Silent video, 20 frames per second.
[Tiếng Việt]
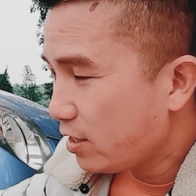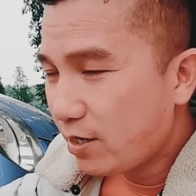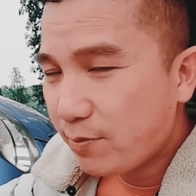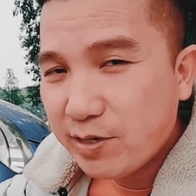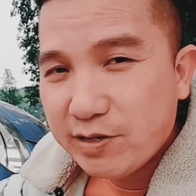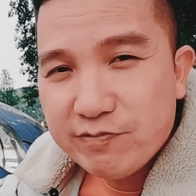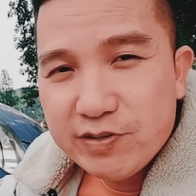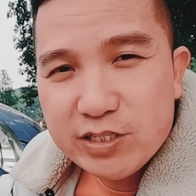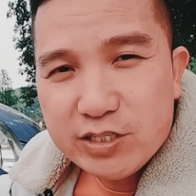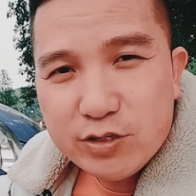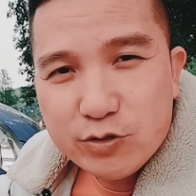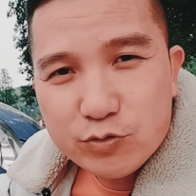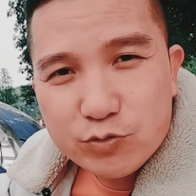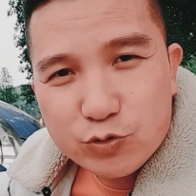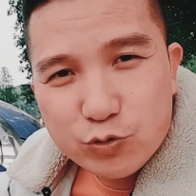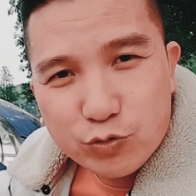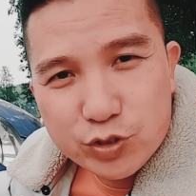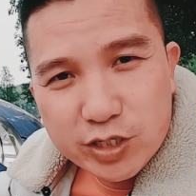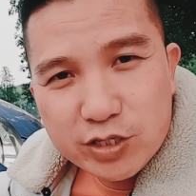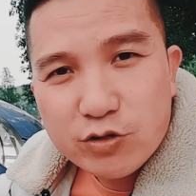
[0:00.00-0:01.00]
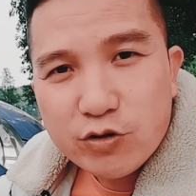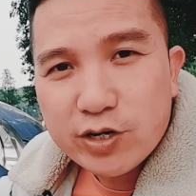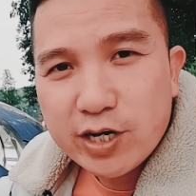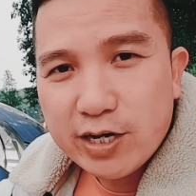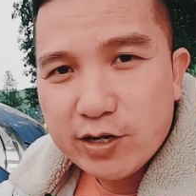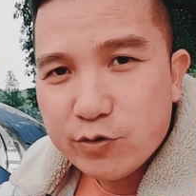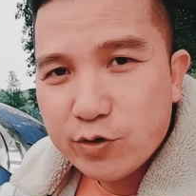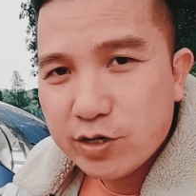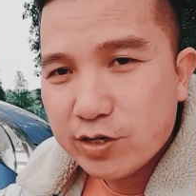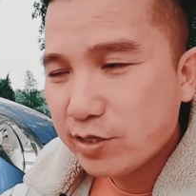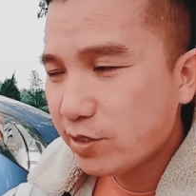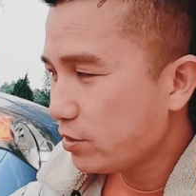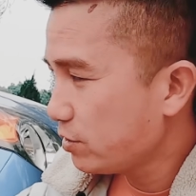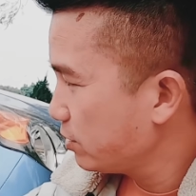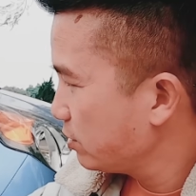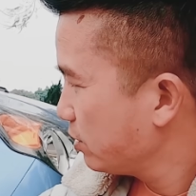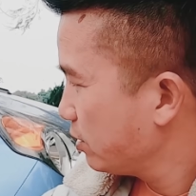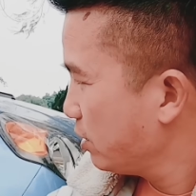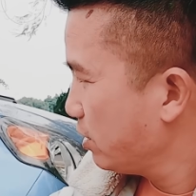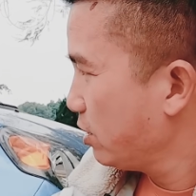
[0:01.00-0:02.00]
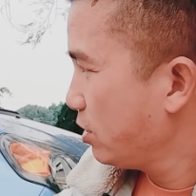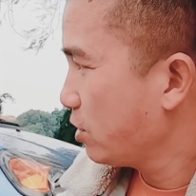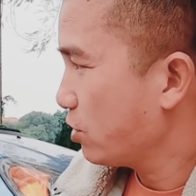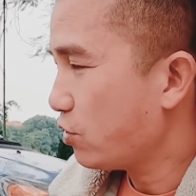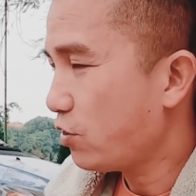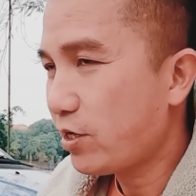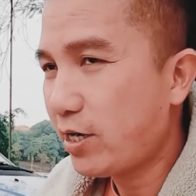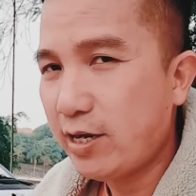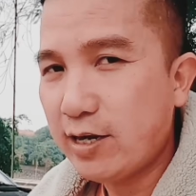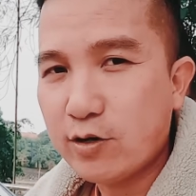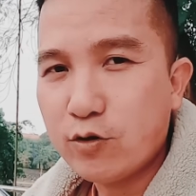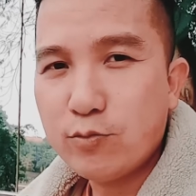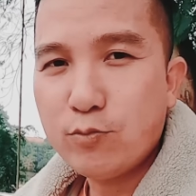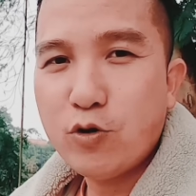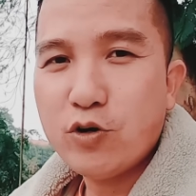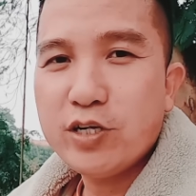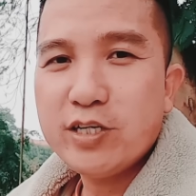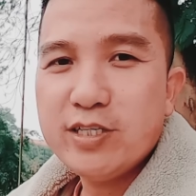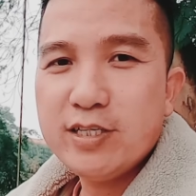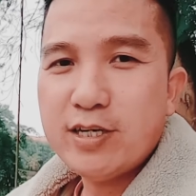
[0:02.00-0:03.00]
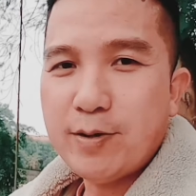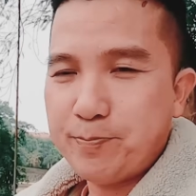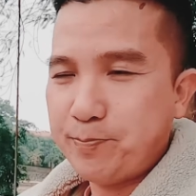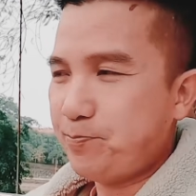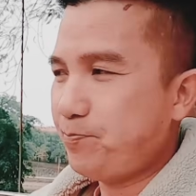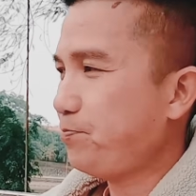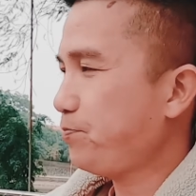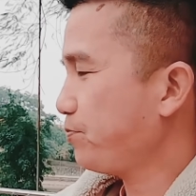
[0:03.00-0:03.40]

em lấy ví dụ dụ chính con này luôn con này là con morning nhập